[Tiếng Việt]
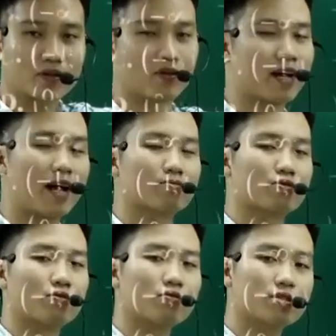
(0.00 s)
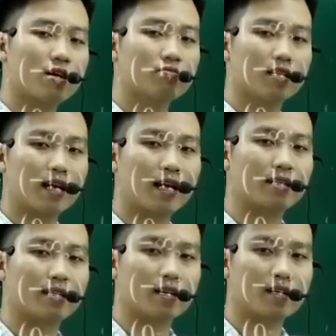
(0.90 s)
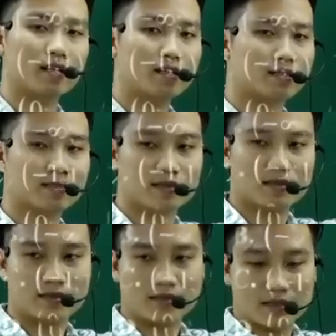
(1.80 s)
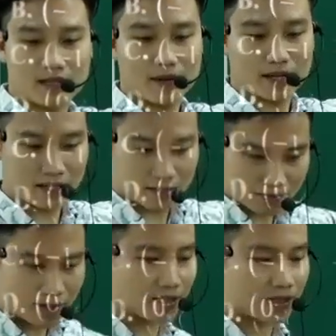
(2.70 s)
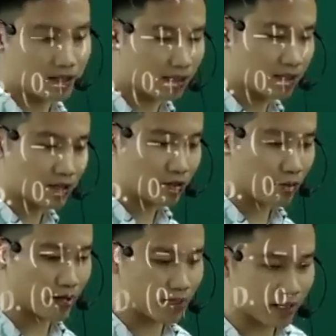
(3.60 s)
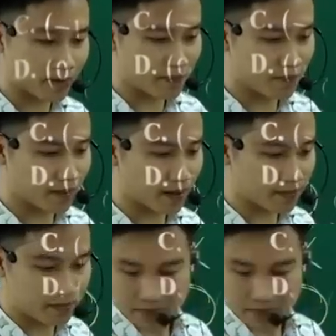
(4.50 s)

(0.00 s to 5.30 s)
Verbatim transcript: Còn cái hàm số trông thế này thì có lẽ là các bạn nên viết ý tí cho nó khỏe tay nhá.